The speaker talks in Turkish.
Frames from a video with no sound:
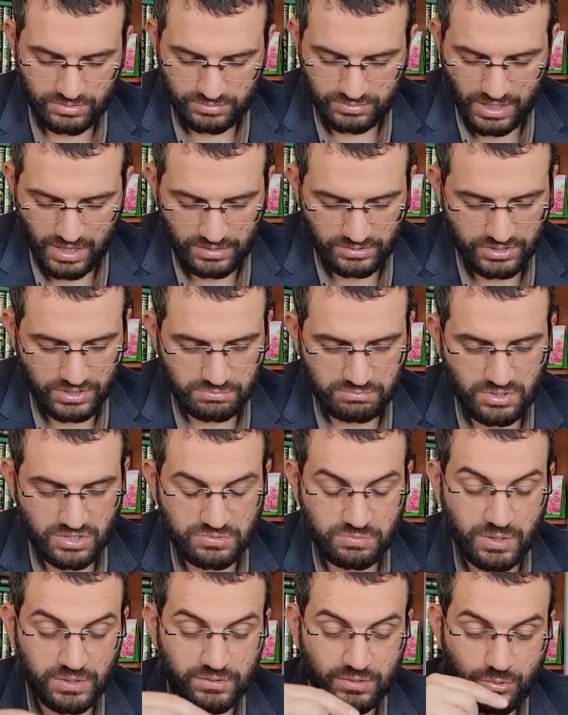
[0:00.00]
yani
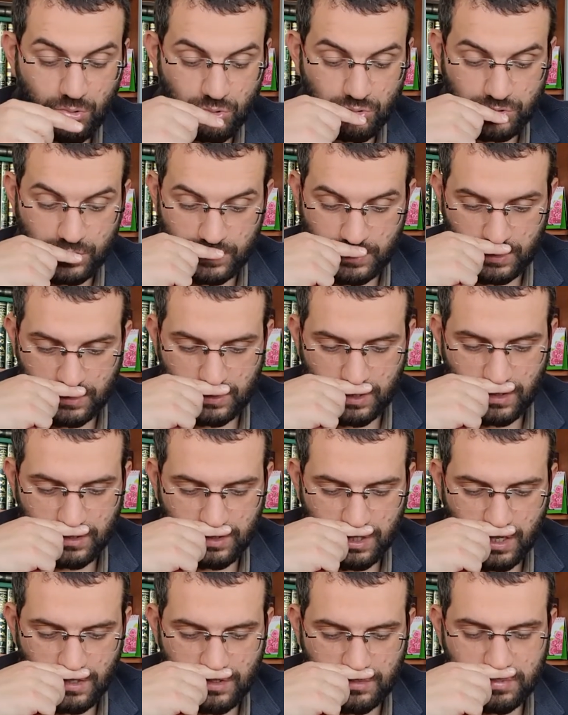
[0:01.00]
25 madde konuşacaksak
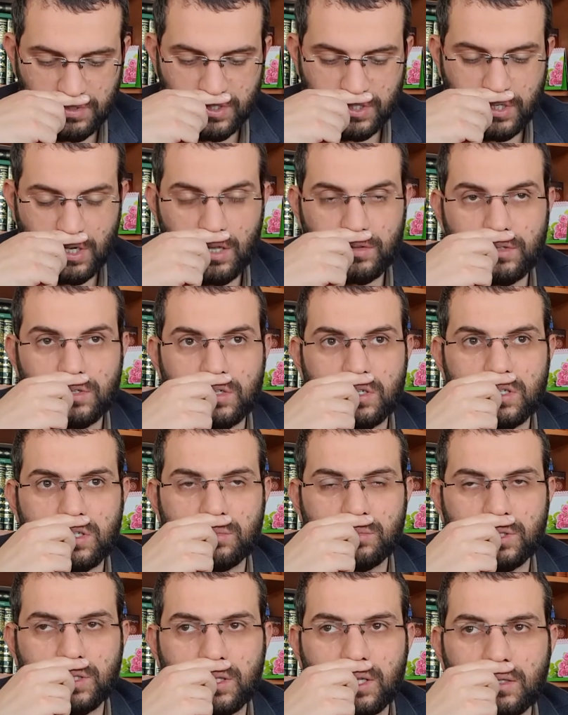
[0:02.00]
sadece psikiyatri
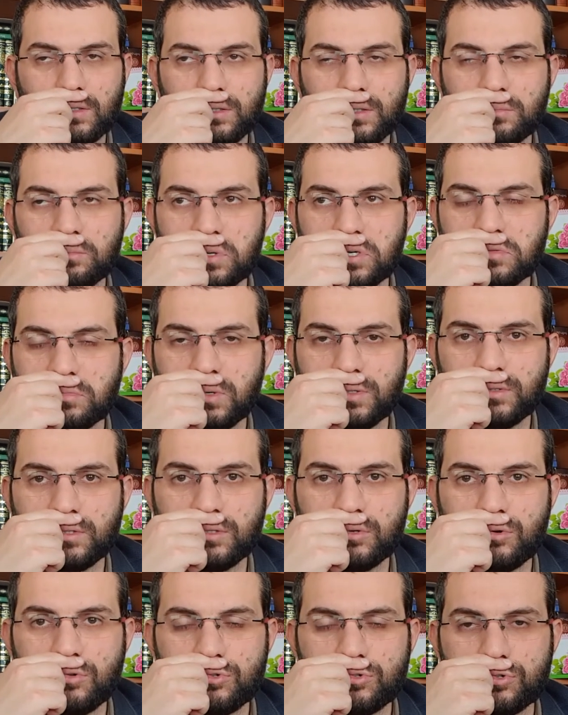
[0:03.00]
kısmından 25 madde
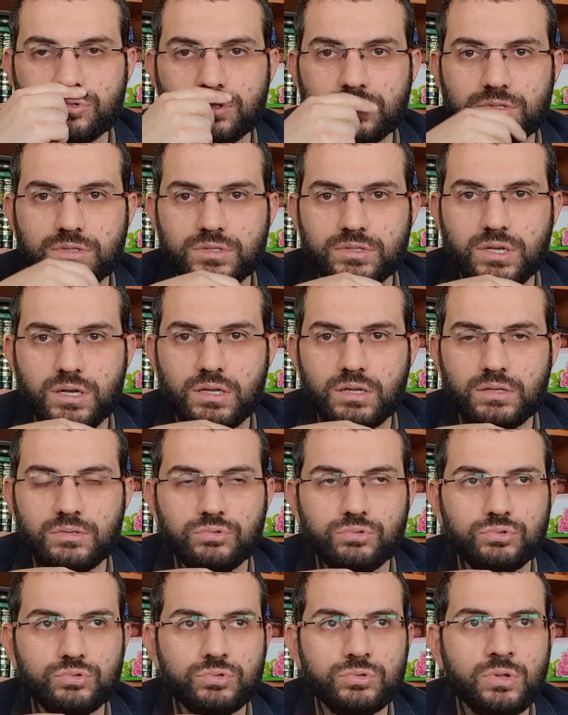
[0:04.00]
konuşuruz Risale-i
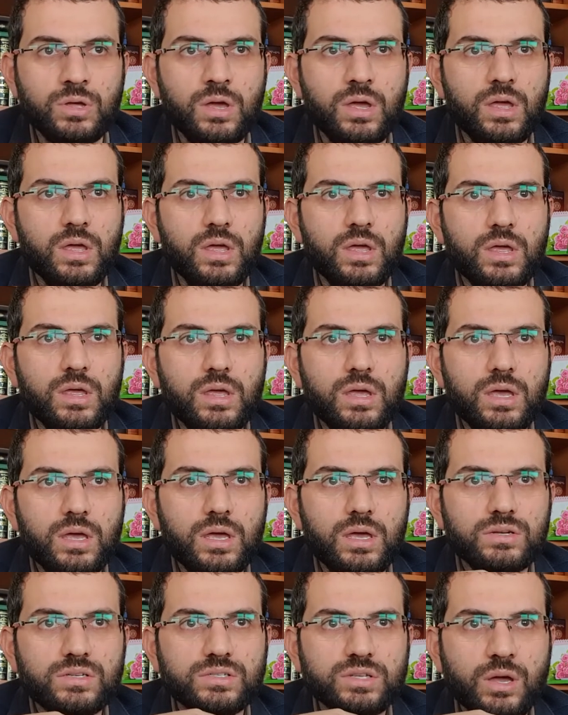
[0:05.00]
Nur'un.
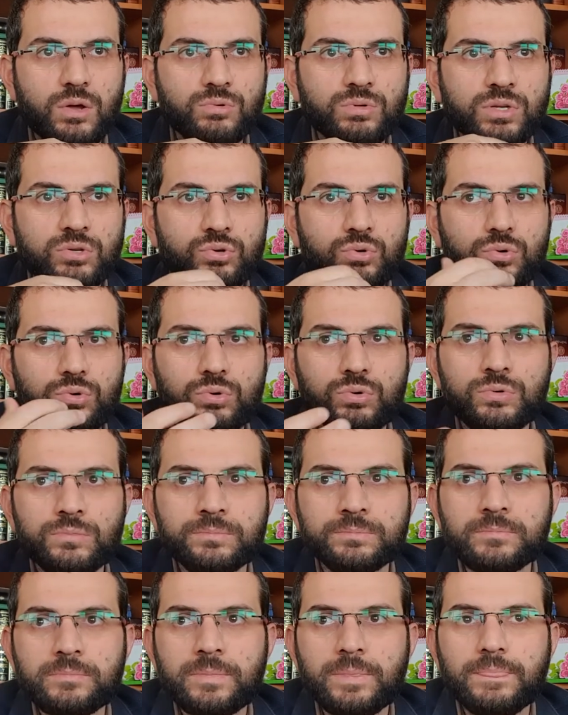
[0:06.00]
Risale-i Nur'daki o
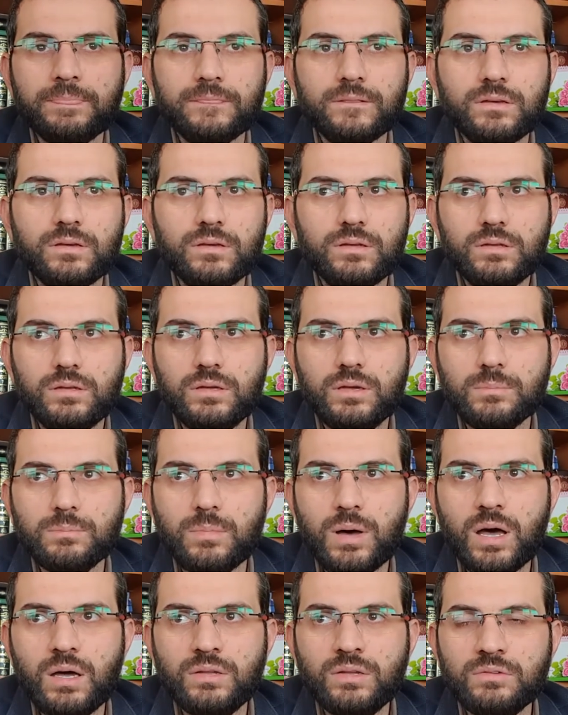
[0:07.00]
ee,
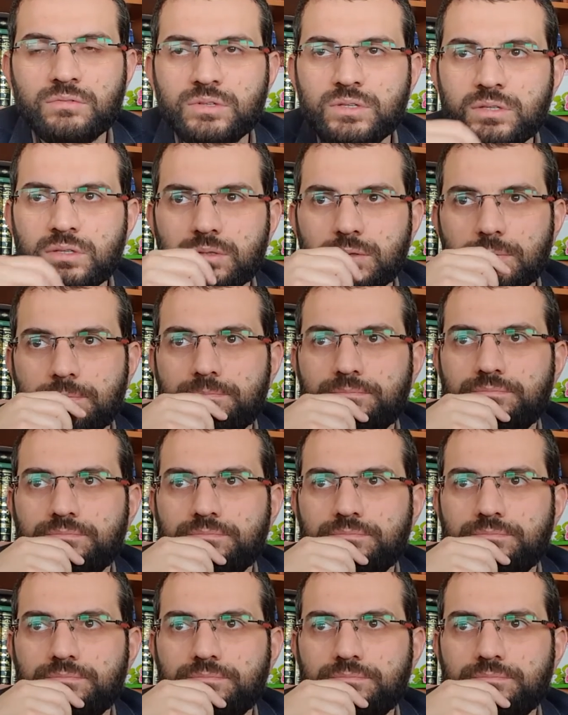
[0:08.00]
manevi